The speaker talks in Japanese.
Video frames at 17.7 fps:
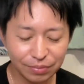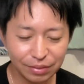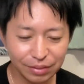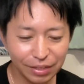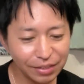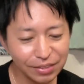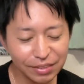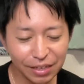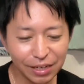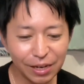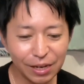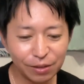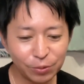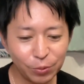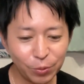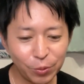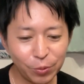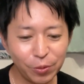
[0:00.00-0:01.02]
ですから
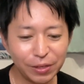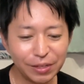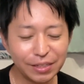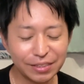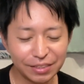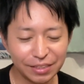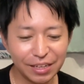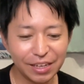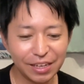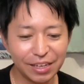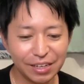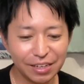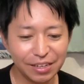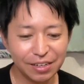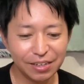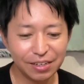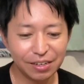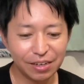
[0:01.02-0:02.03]
ここはですね
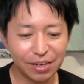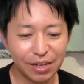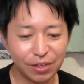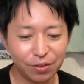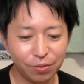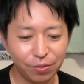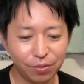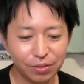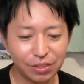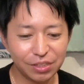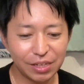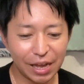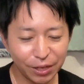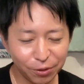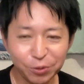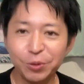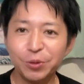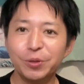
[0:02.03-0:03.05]
あの辛
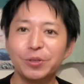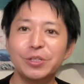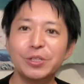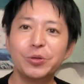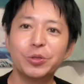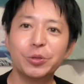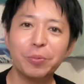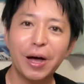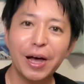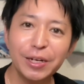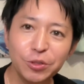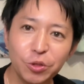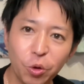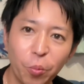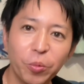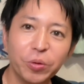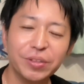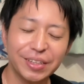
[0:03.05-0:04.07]
いこと苦しいこともある
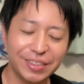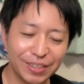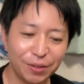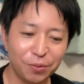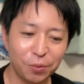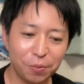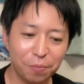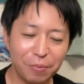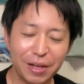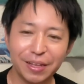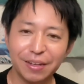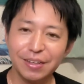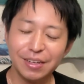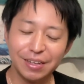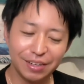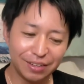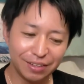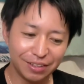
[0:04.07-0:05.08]
と思うんですけどまあ
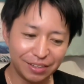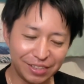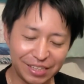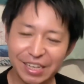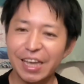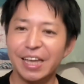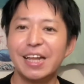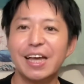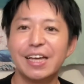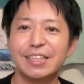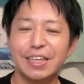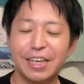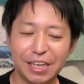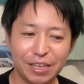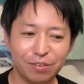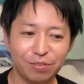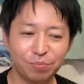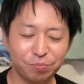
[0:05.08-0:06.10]
逃げない
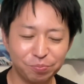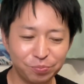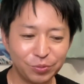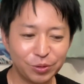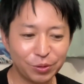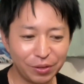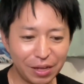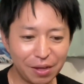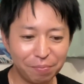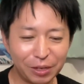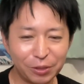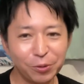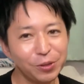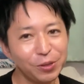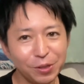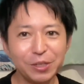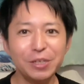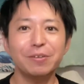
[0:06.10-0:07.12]
で、うんとね、まあ、
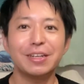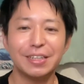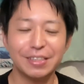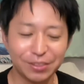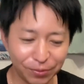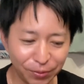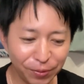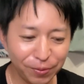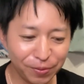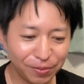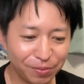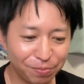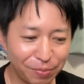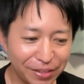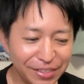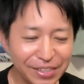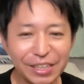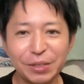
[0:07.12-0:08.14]
時々はですよ。
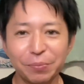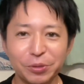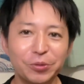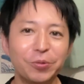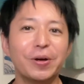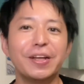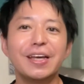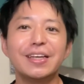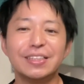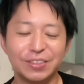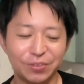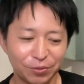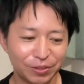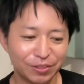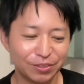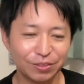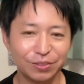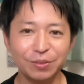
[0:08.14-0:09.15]
まあ、逃げてもしょうがないですよ。
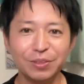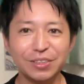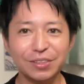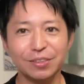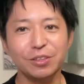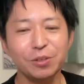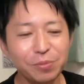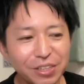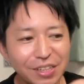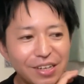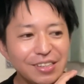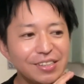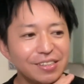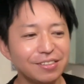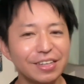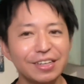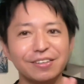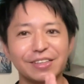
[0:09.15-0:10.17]
ずっとずっと向き合い
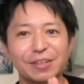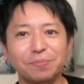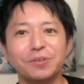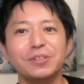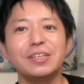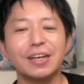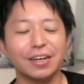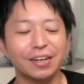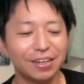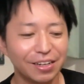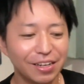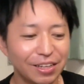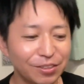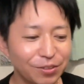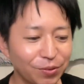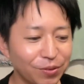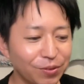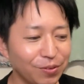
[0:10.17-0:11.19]
続けるって無理だから、
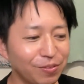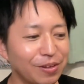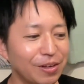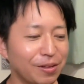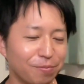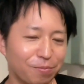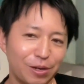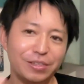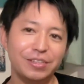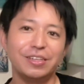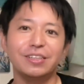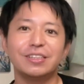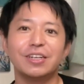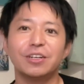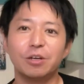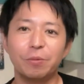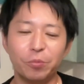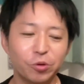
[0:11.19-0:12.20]
ちょっとは、まあ、逃げ
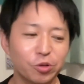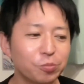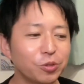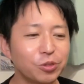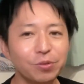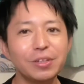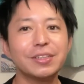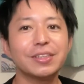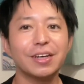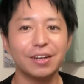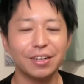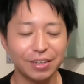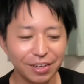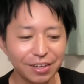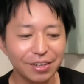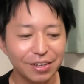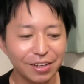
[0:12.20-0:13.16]
ちゃうのは僕もそうですからね。